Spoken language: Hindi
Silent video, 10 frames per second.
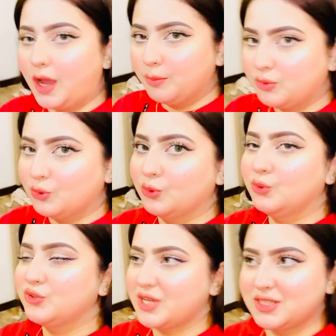आपको
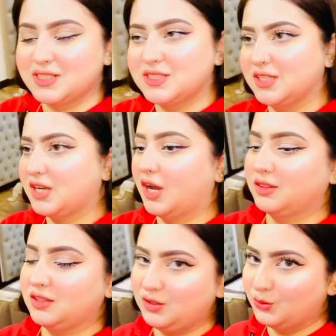साथ साथ
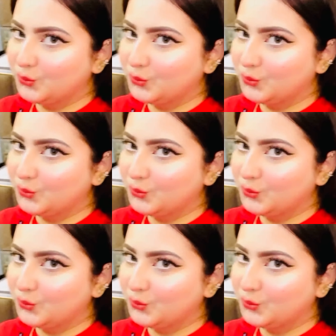दिखाती हूँ